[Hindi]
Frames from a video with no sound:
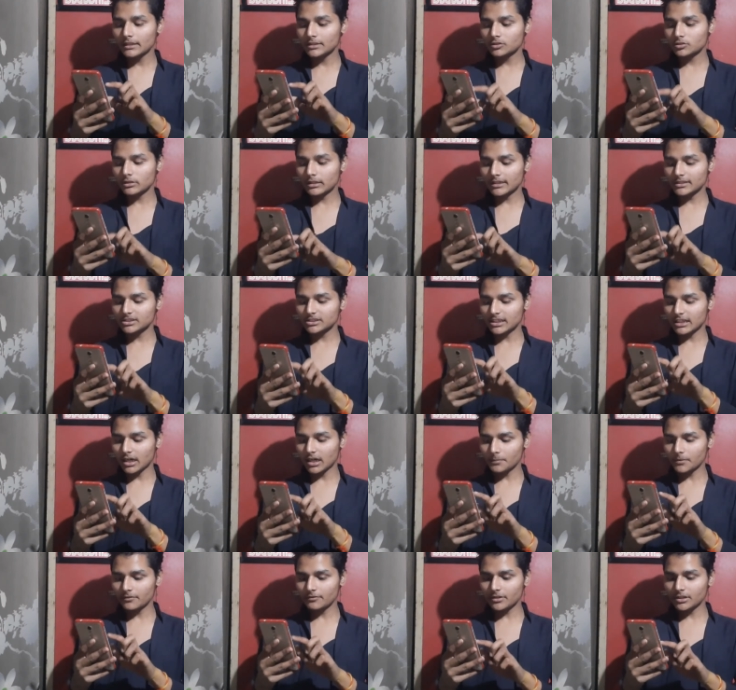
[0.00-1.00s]
तो गाइज़
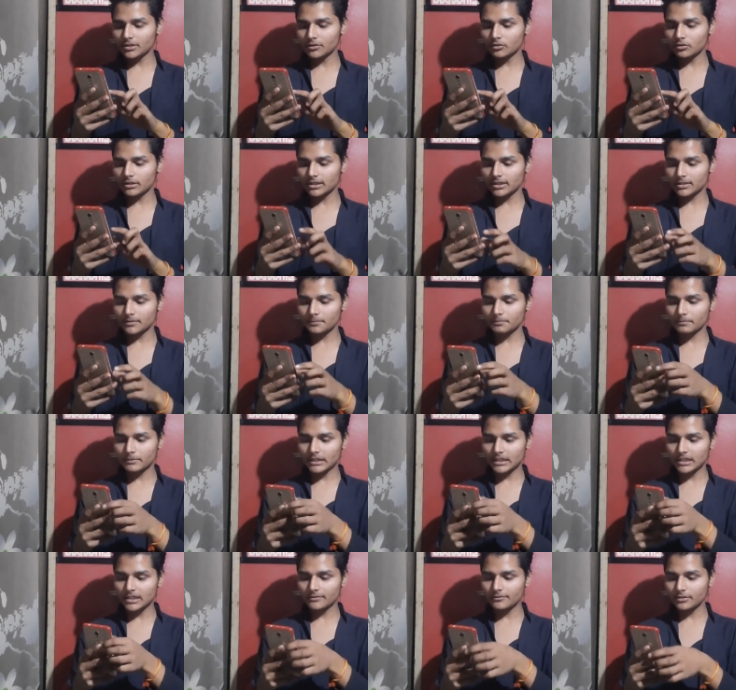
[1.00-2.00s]
यहाँ पे भी इन्होंने
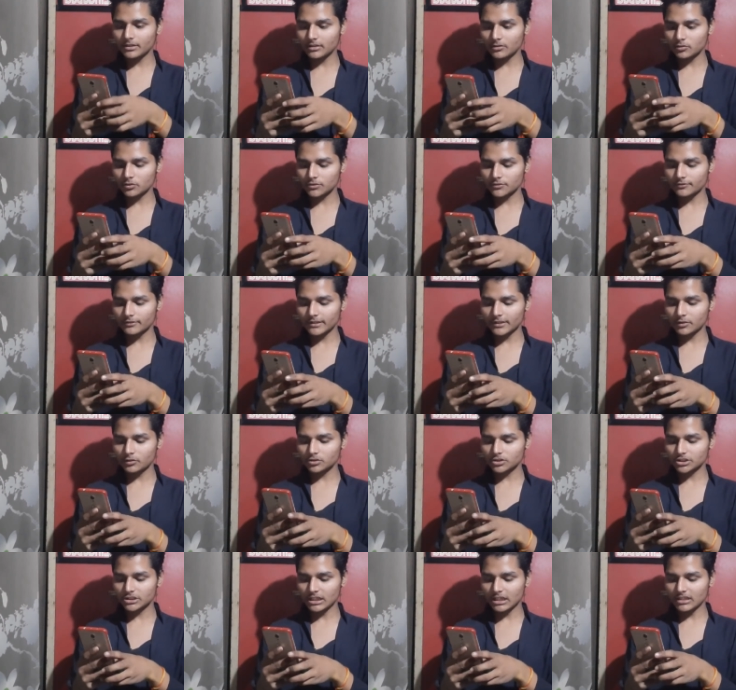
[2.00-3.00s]
पहले भी कुछ
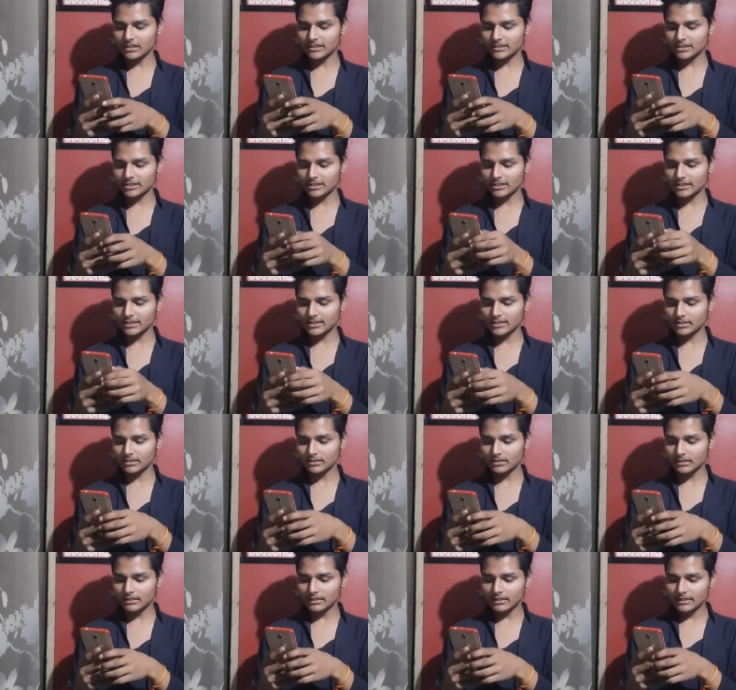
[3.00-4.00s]
वीडियोस डाल रखी हैं
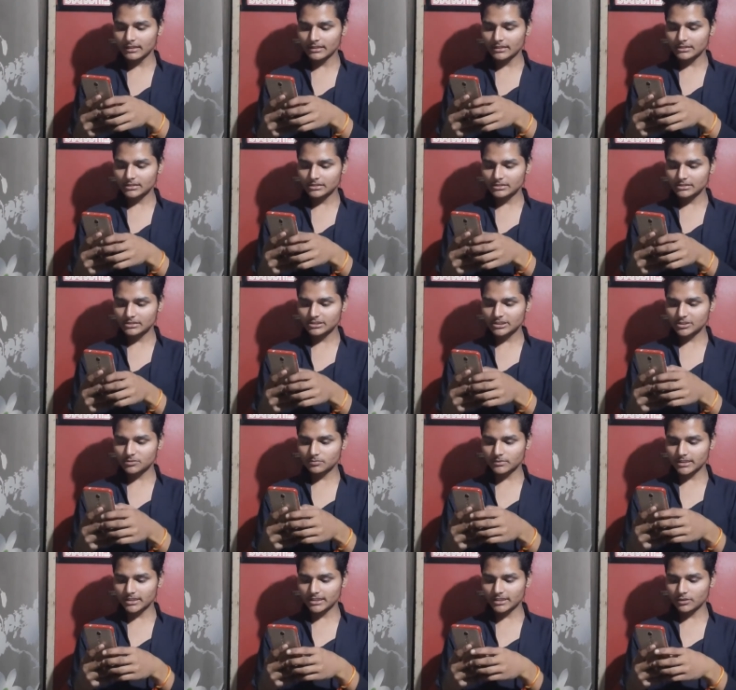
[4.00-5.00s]

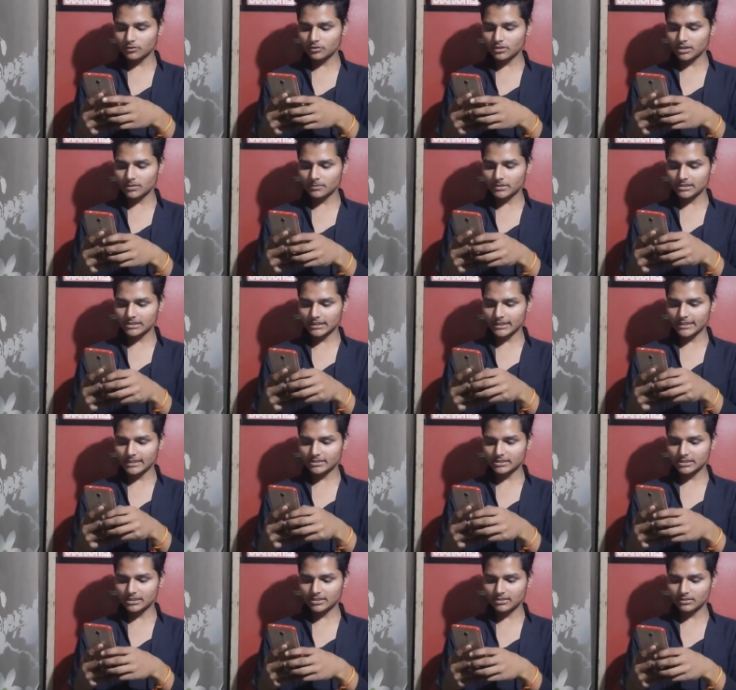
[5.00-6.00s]
जिसमें कि इन्होंने बताया
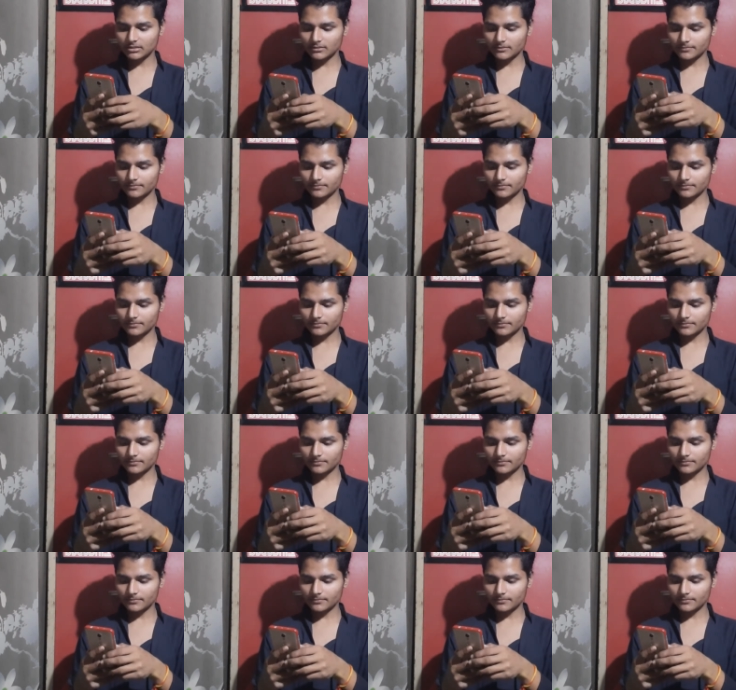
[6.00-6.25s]
था